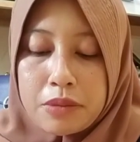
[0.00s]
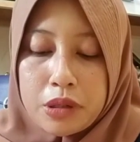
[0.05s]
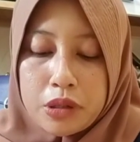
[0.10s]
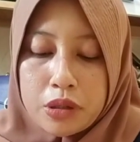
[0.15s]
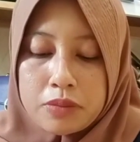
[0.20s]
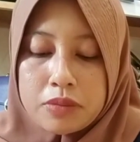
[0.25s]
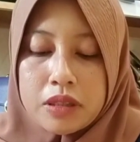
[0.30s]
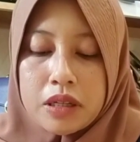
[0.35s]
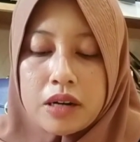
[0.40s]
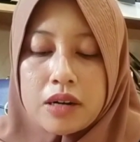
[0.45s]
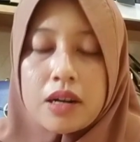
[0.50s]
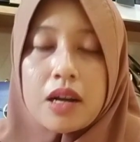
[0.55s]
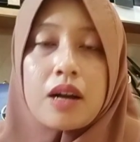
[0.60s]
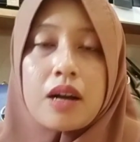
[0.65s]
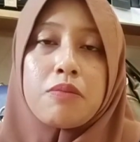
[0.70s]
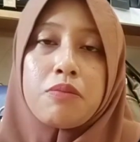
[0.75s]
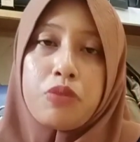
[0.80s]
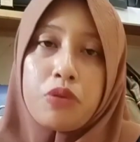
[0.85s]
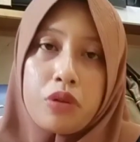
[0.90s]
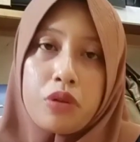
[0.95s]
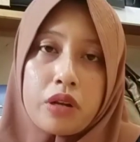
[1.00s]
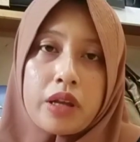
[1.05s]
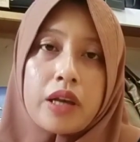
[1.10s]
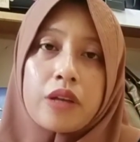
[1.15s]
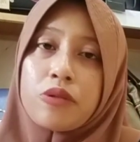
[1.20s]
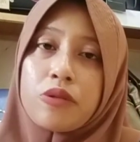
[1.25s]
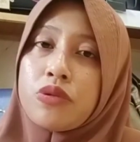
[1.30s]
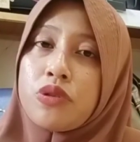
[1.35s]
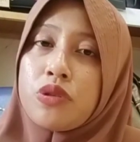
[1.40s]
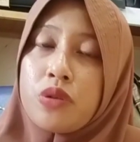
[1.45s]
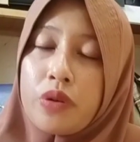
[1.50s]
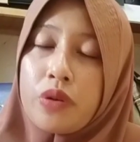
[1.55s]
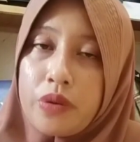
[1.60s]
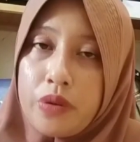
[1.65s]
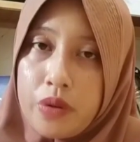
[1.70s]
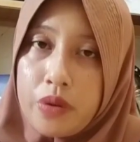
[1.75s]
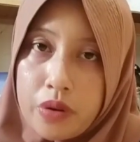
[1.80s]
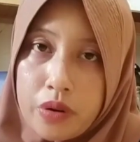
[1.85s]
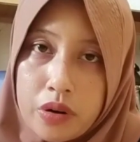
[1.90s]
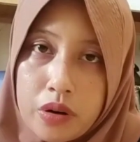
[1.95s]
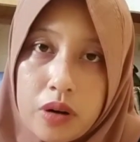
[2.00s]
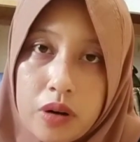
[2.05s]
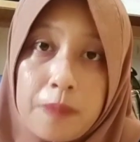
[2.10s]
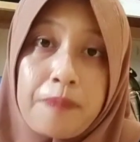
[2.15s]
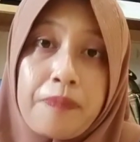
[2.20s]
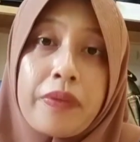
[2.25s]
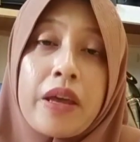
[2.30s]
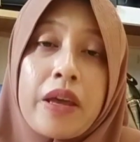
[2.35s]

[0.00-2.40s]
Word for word: belum terkabul yaitu jodoh